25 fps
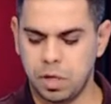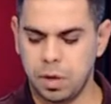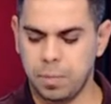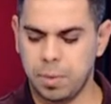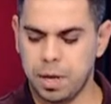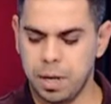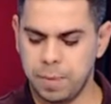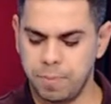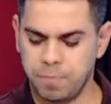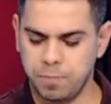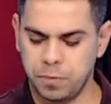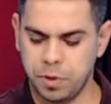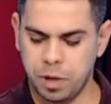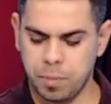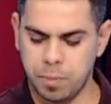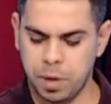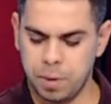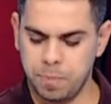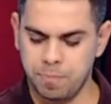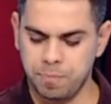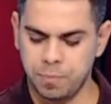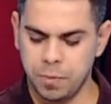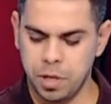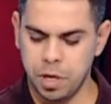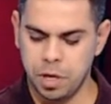تمام
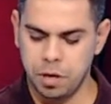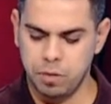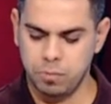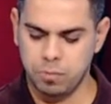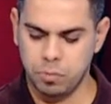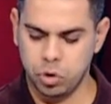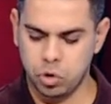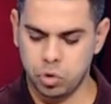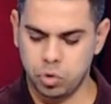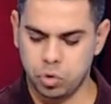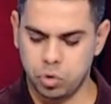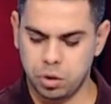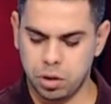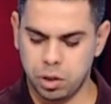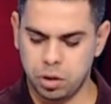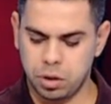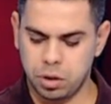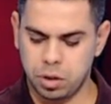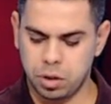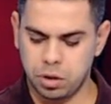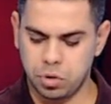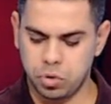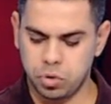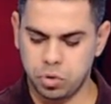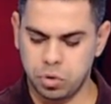تمام
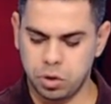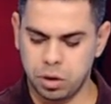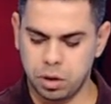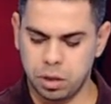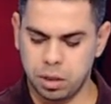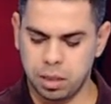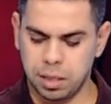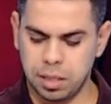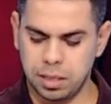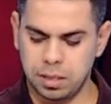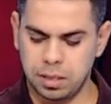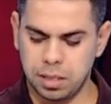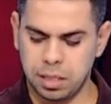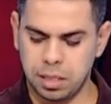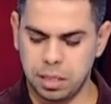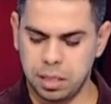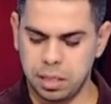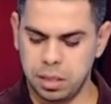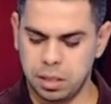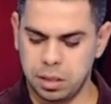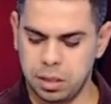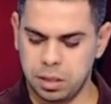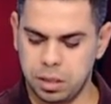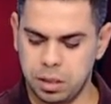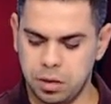بشكرك شكرا
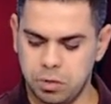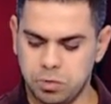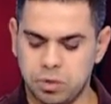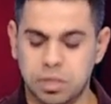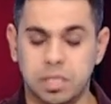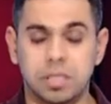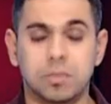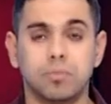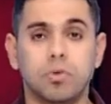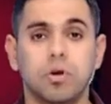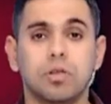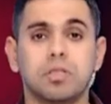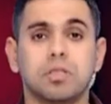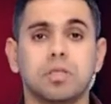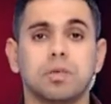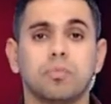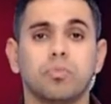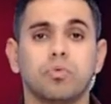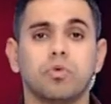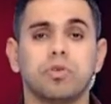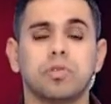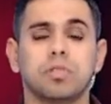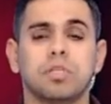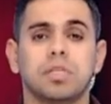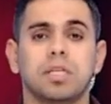جزيلا الاستاذ محسن
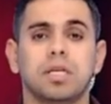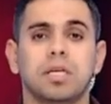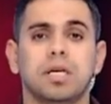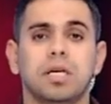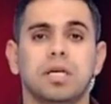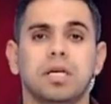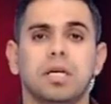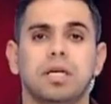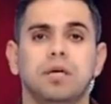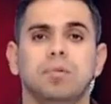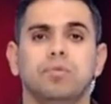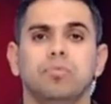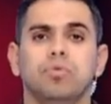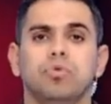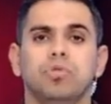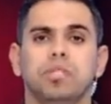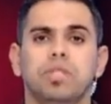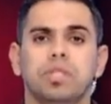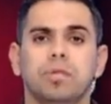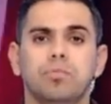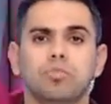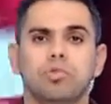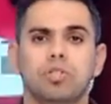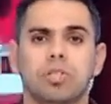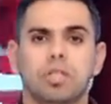مرسي
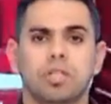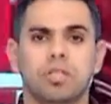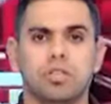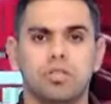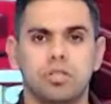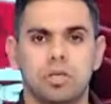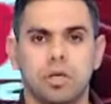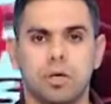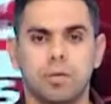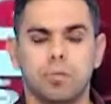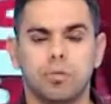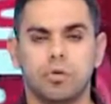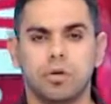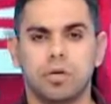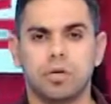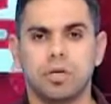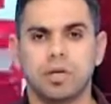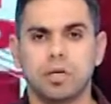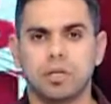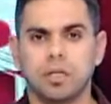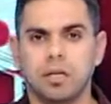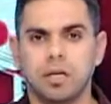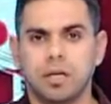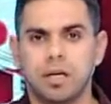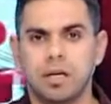مدير مديريه الشباب
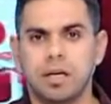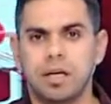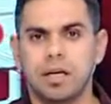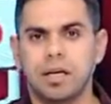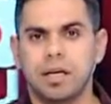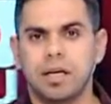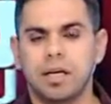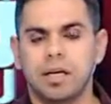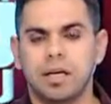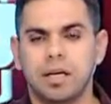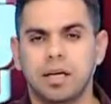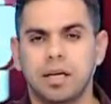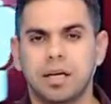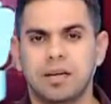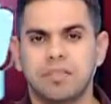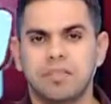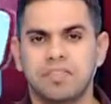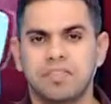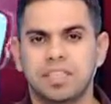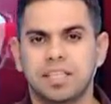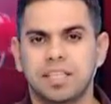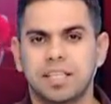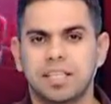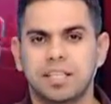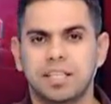والرياضه آه،
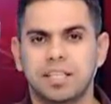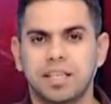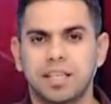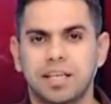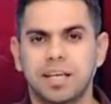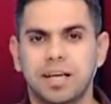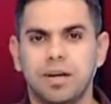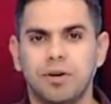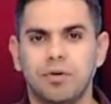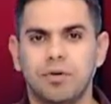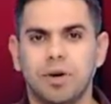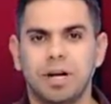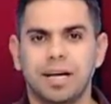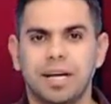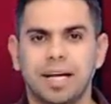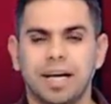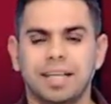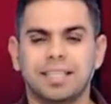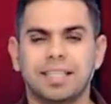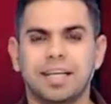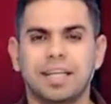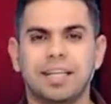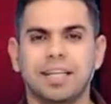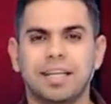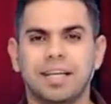في اسكندريه
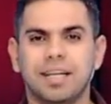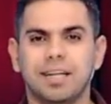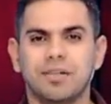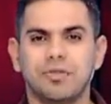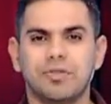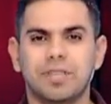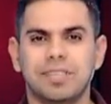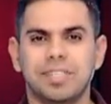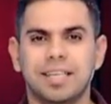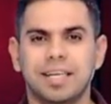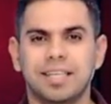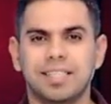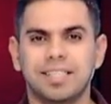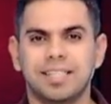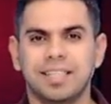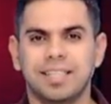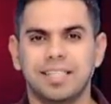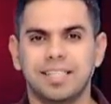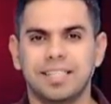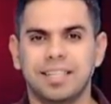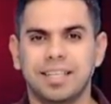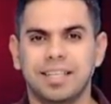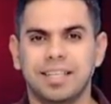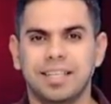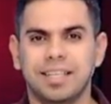وارجع تاني للاستاذ عز
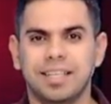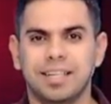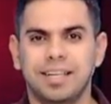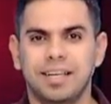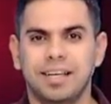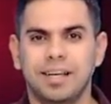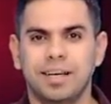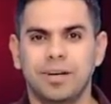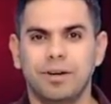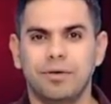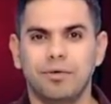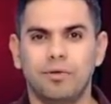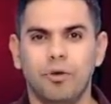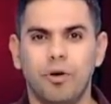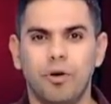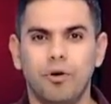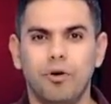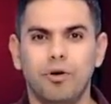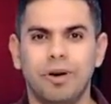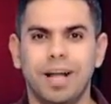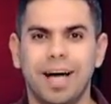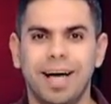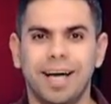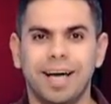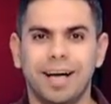حسين واقول
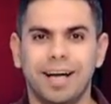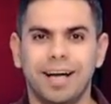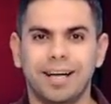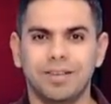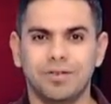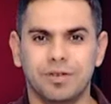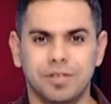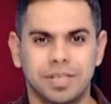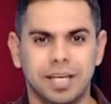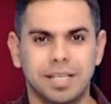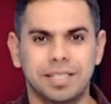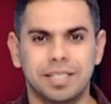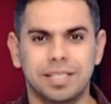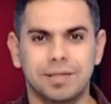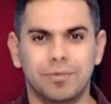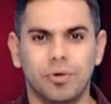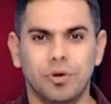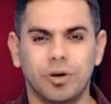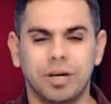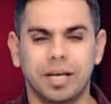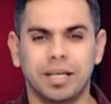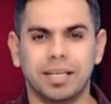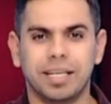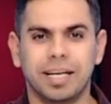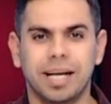له لا يا استاذ عز
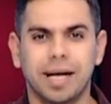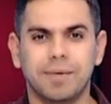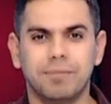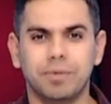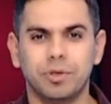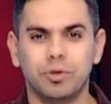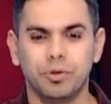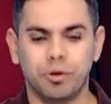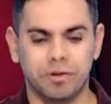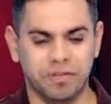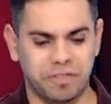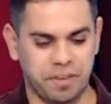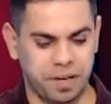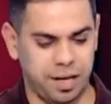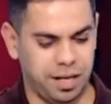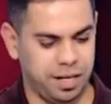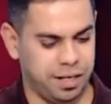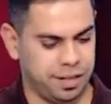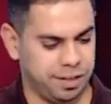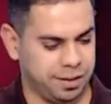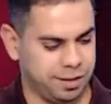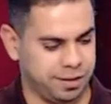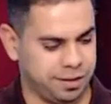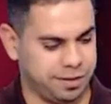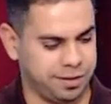ممكن يجمدوك
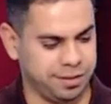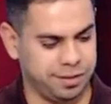فعلا